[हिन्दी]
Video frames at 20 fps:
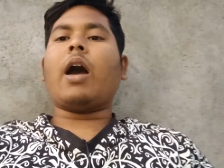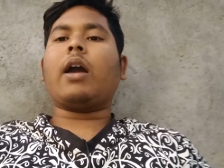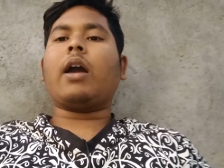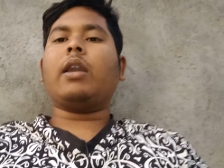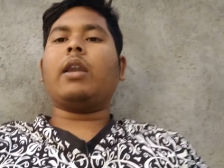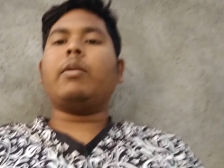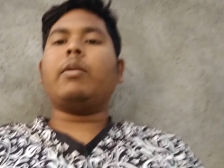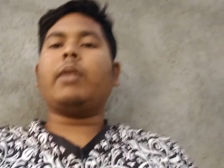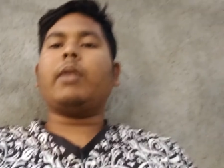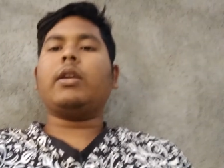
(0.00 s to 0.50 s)

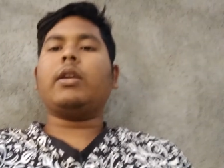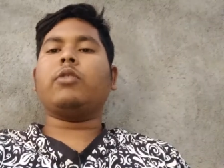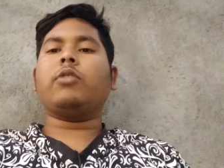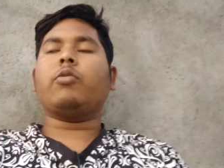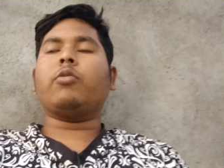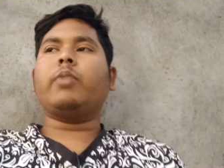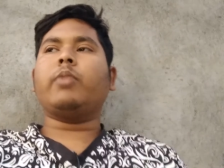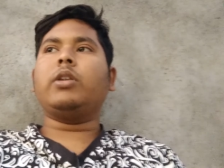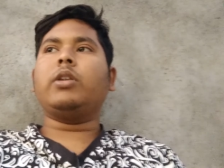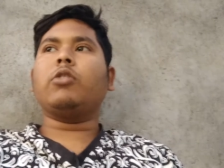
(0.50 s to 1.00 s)
अगले वाले
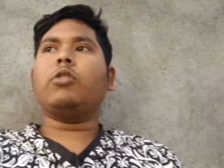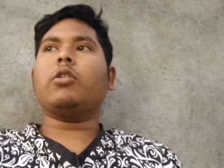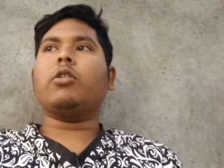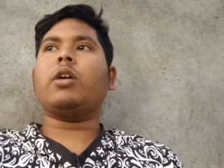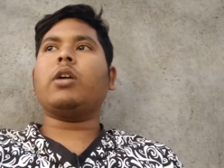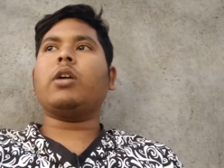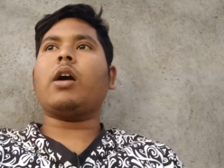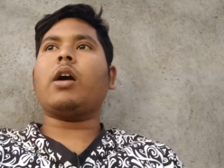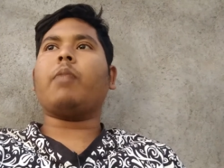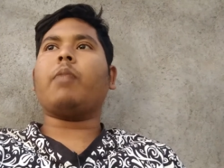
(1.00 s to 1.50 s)
जो वीडियो
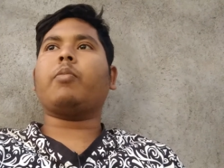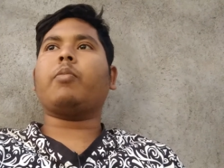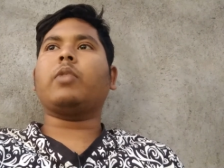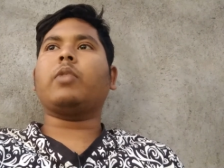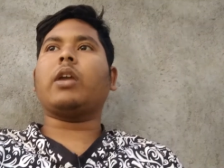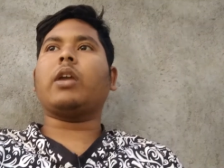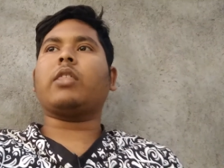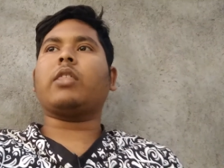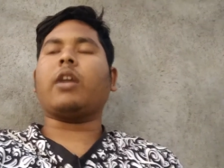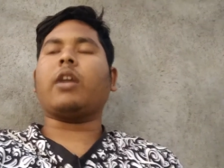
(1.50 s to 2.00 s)
है आप
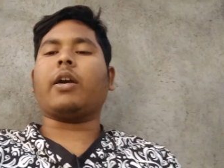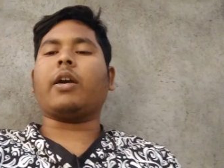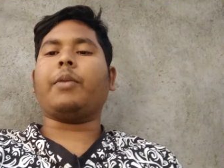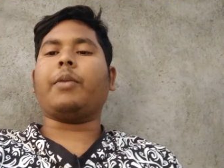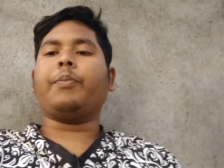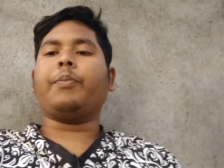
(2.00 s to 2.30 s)
देख सकें